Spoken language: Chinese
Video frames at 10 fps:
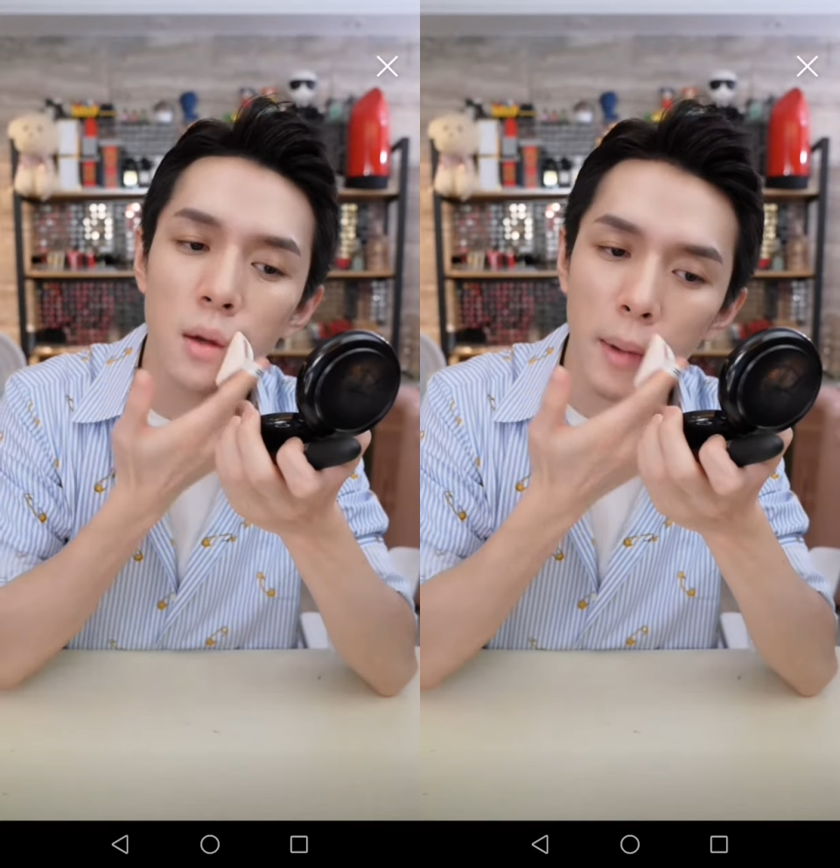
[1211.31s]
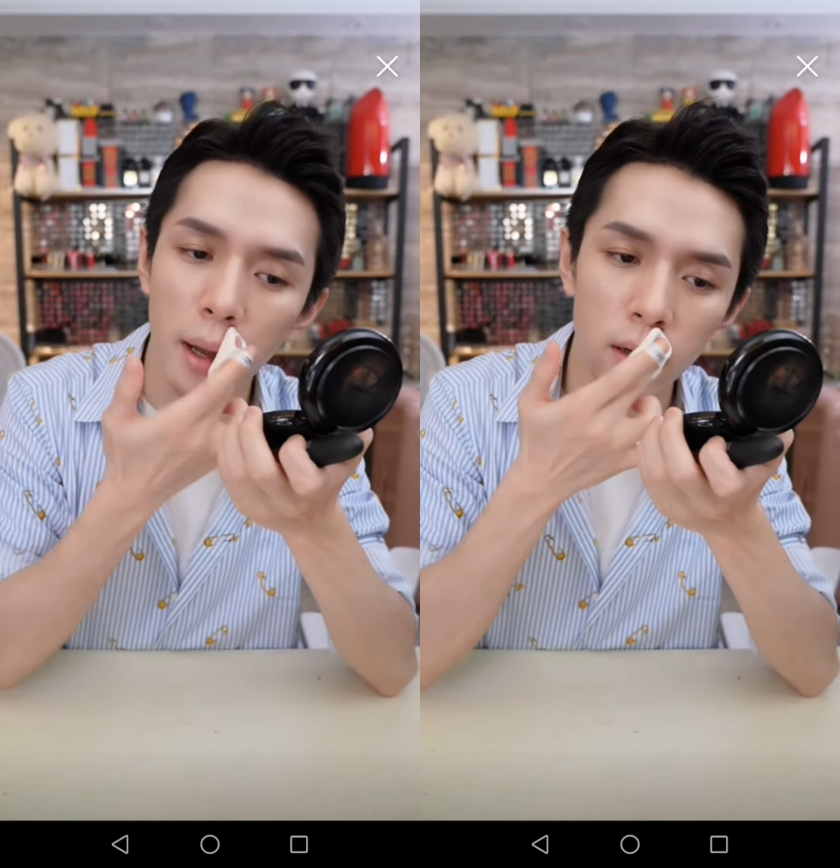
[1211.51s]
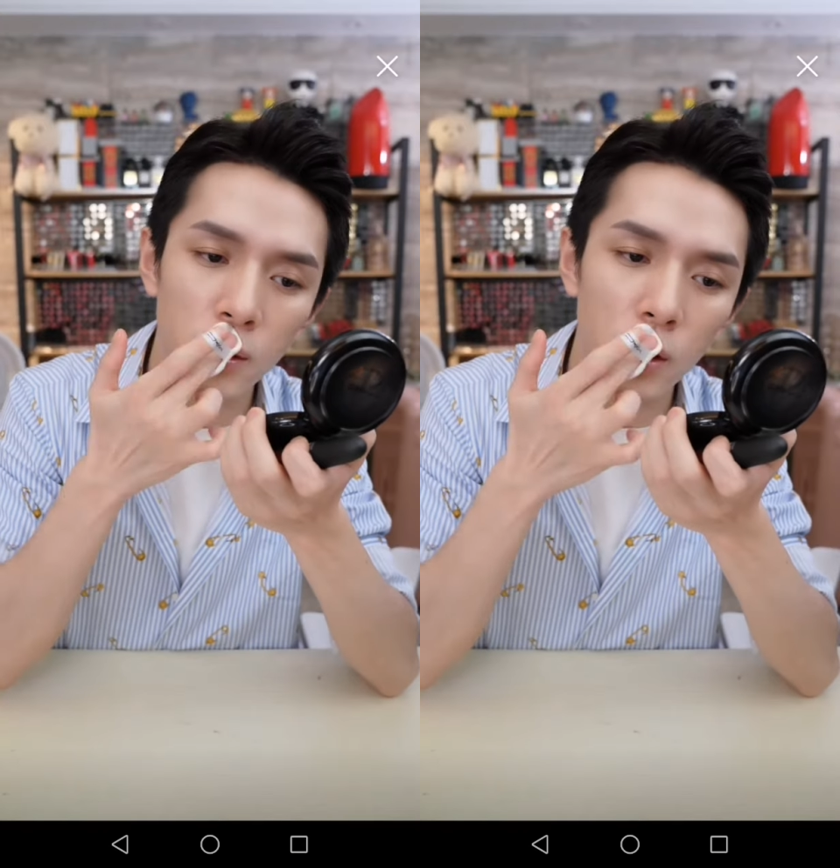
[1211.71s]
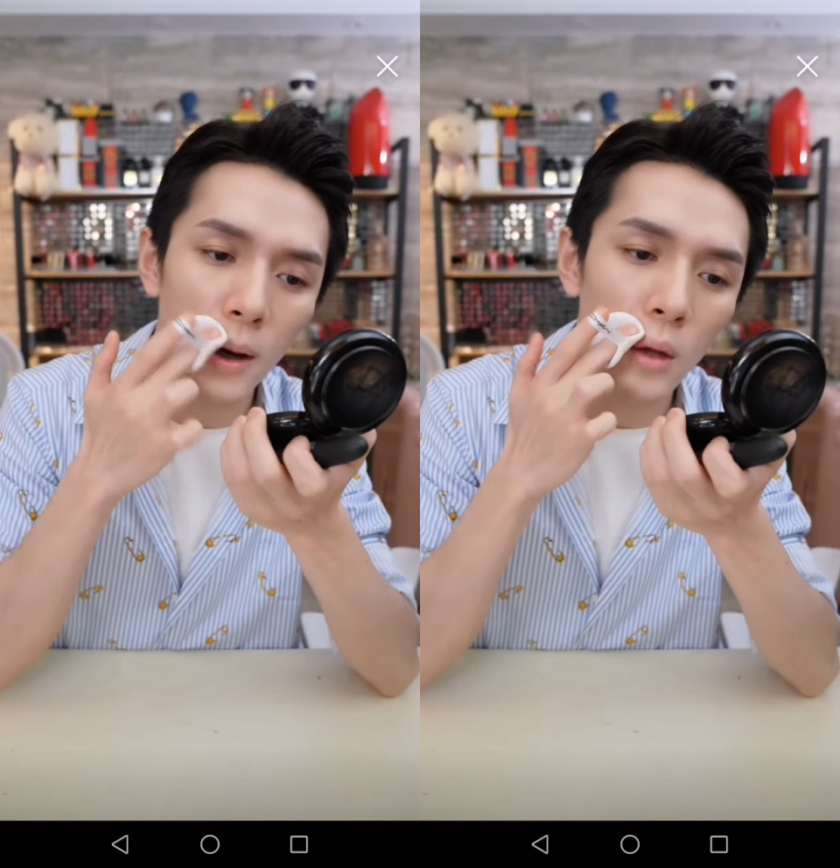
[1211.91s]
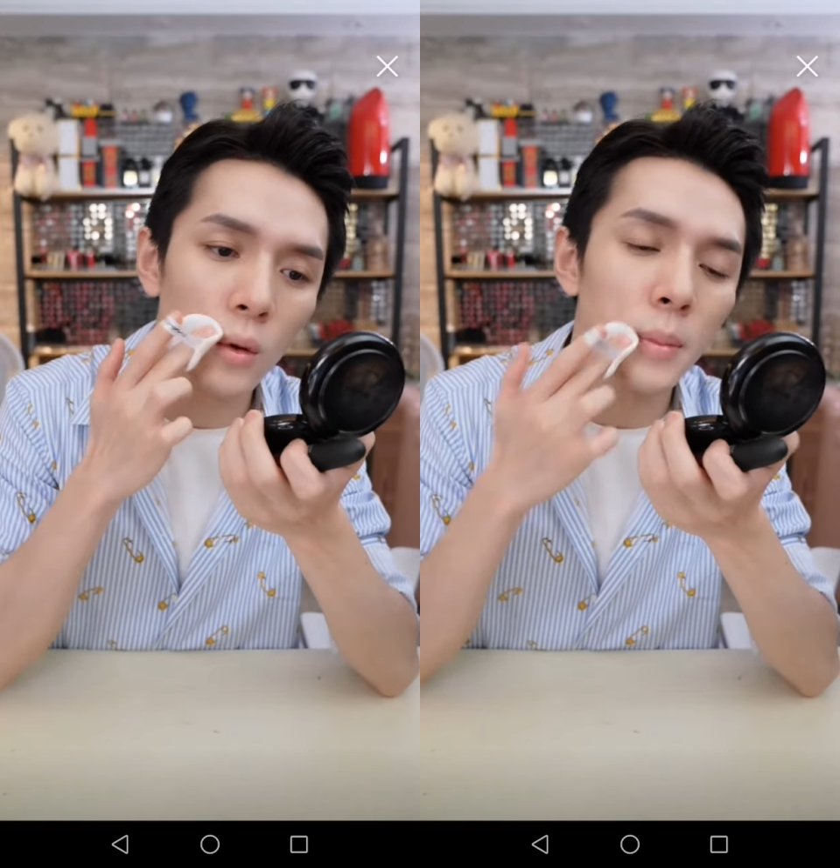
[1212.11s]
因为每个人的嘴
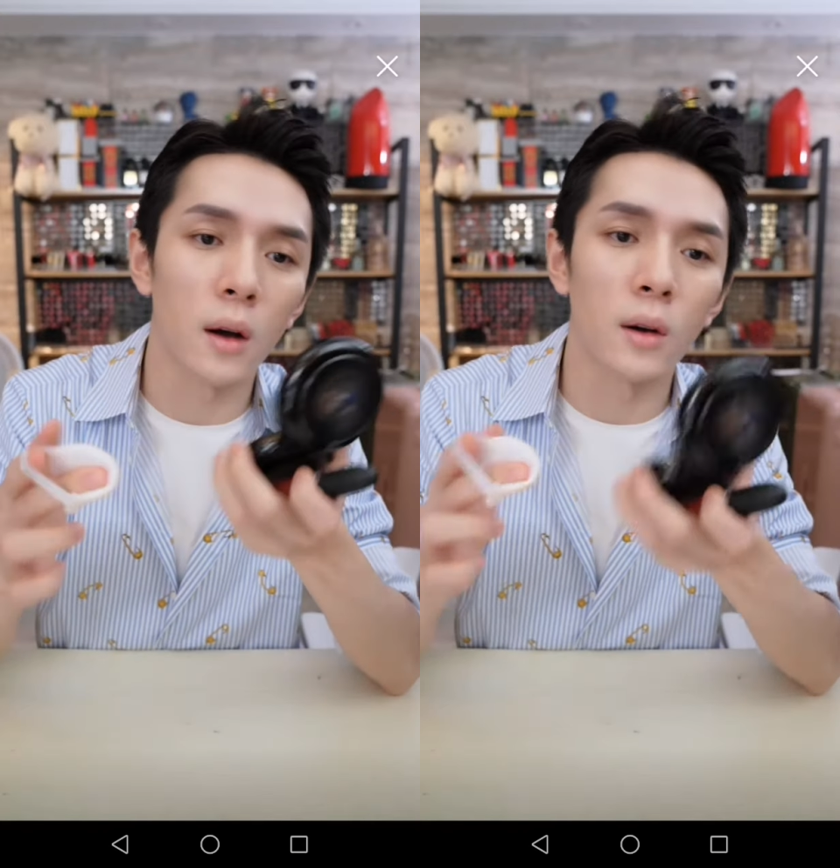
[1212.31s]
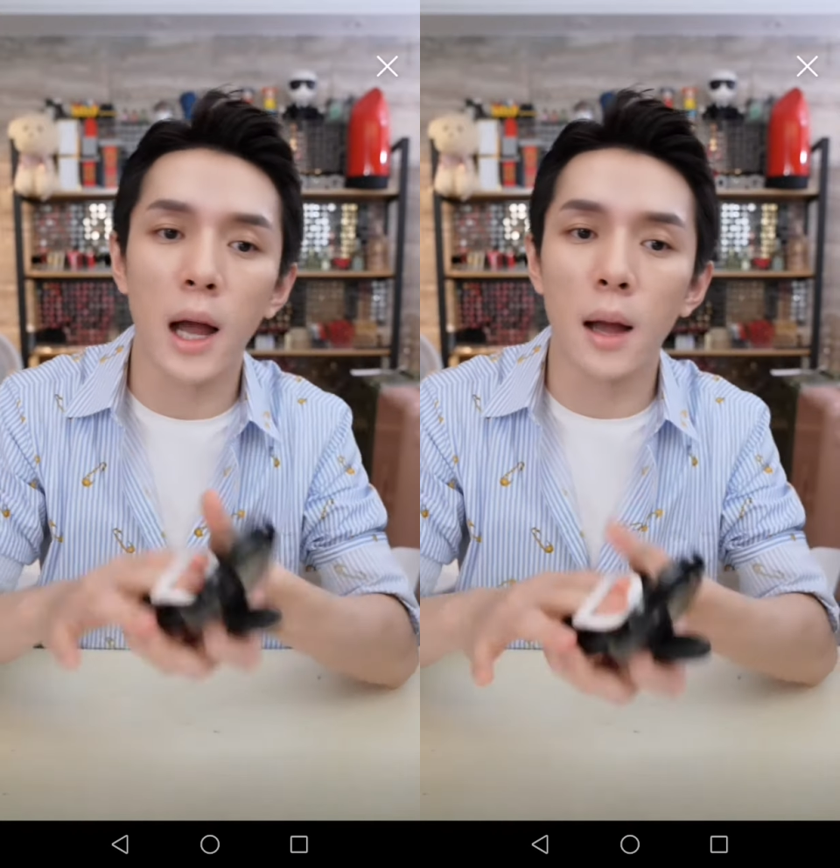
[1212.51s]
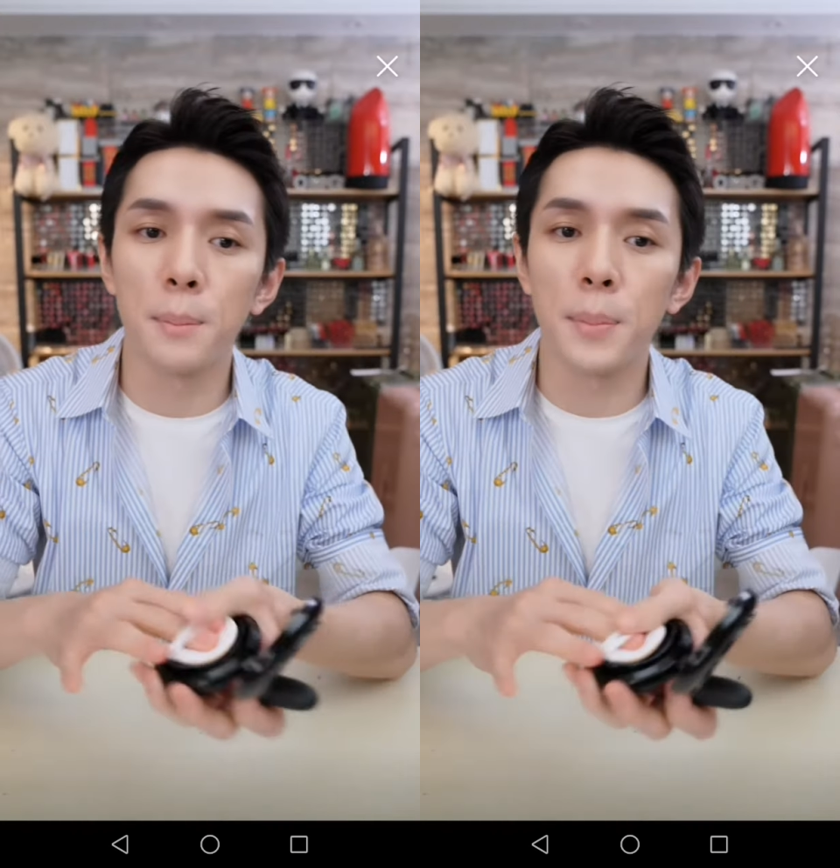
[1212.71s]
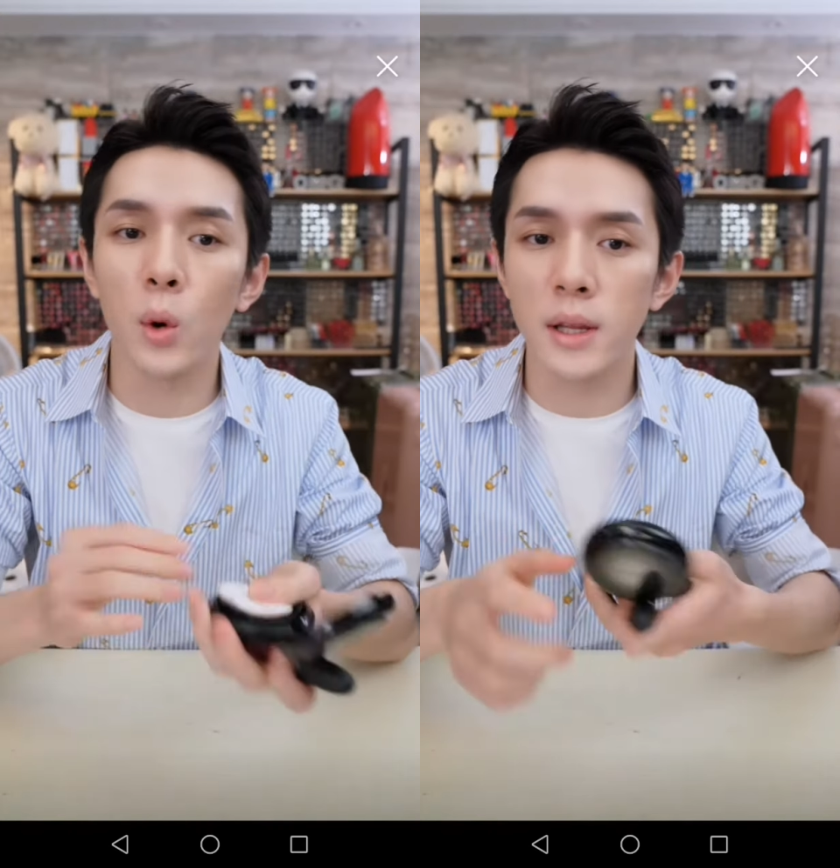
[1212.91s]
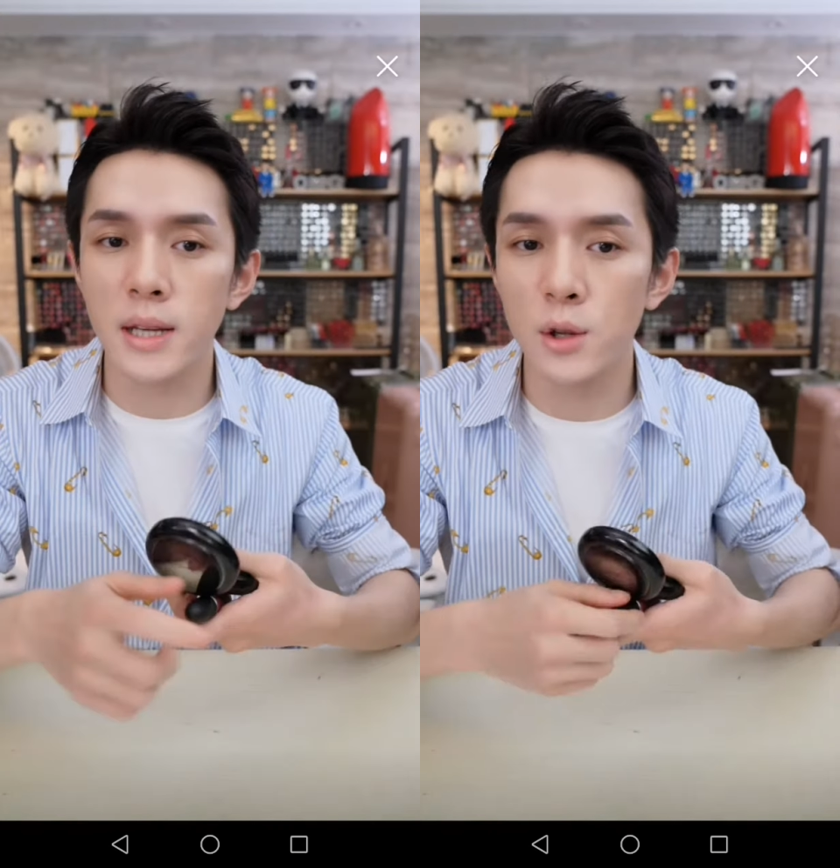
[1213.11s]
巴都会比较干，包
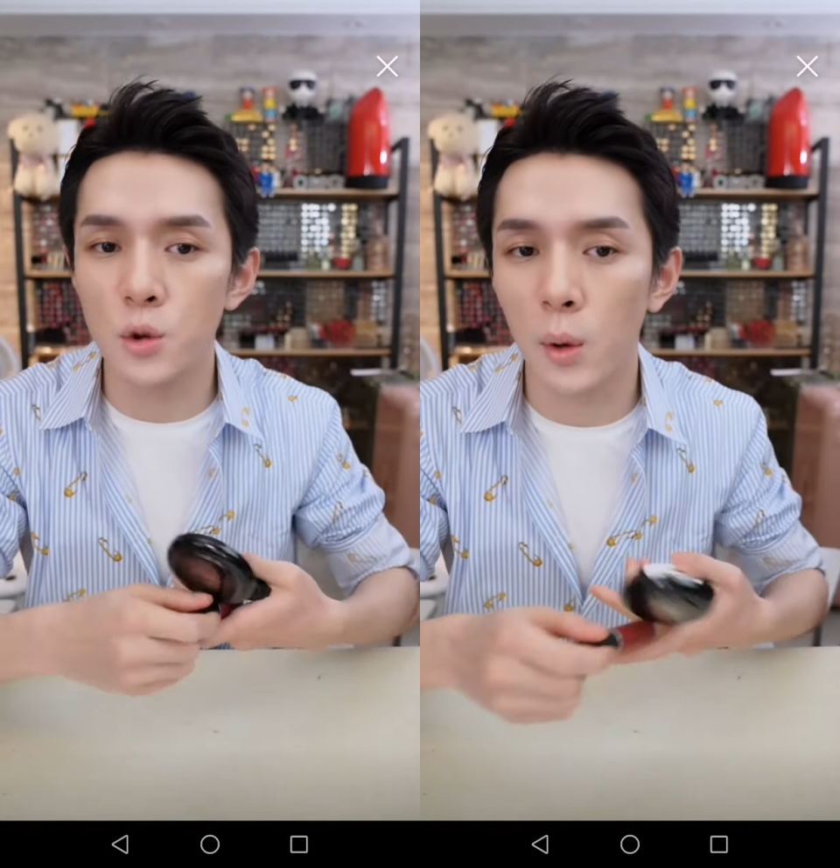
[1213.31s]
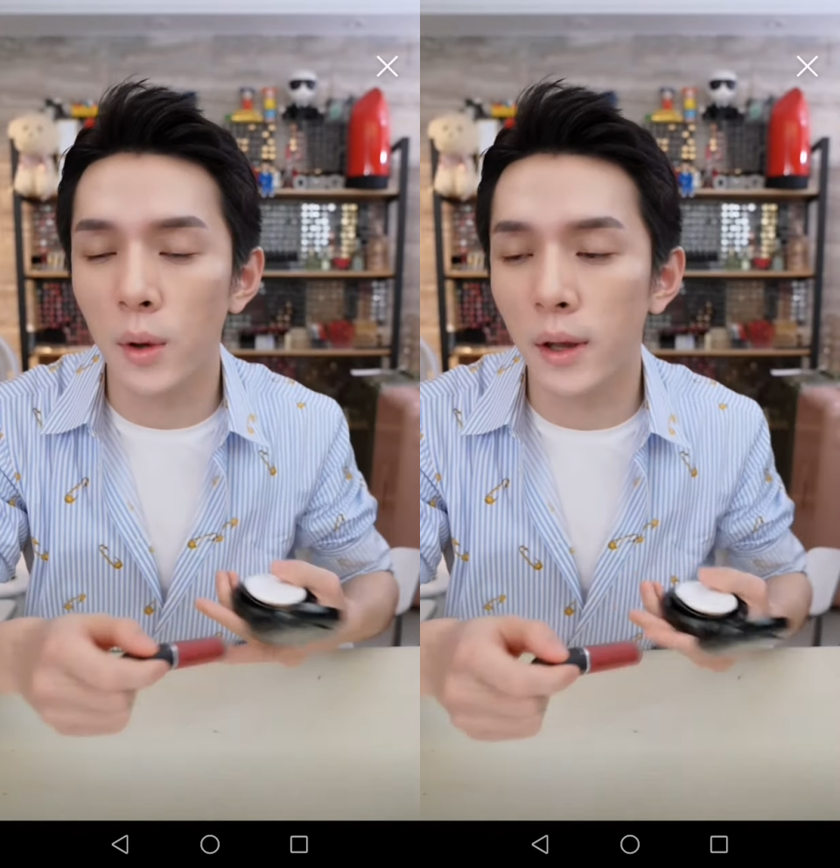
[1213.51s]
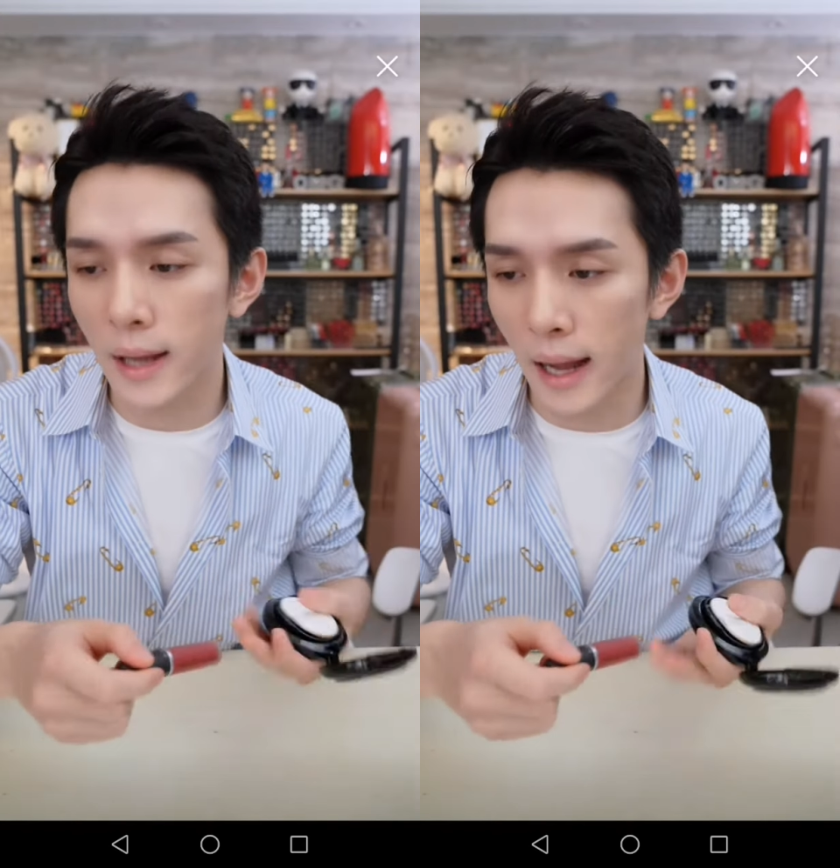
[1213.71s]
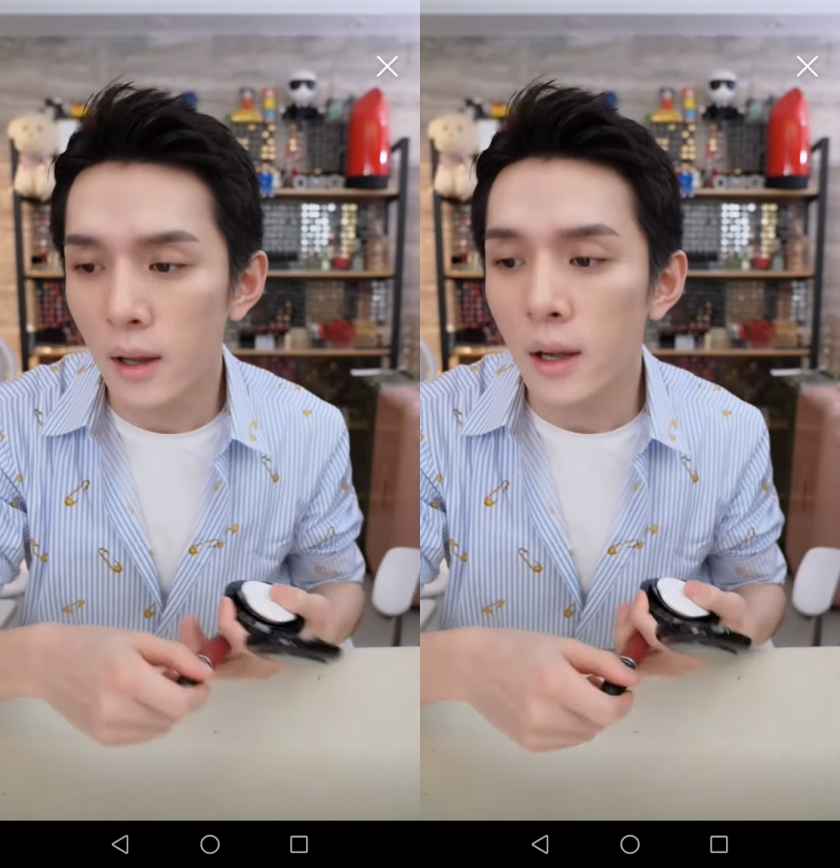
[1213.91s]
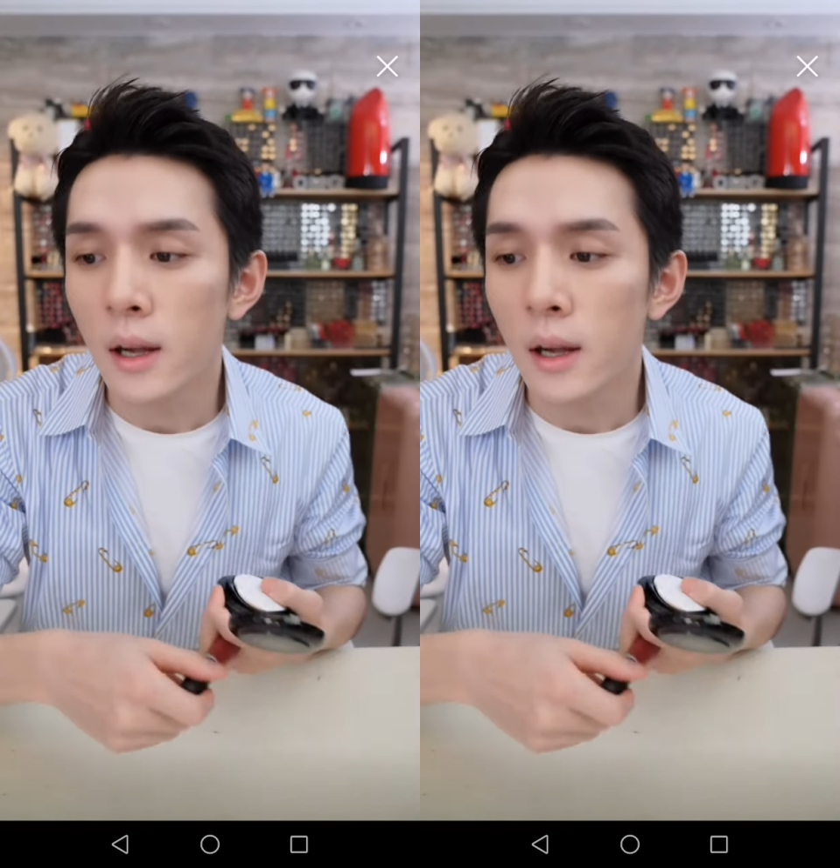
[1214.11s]
括李佳嘴巴也会干。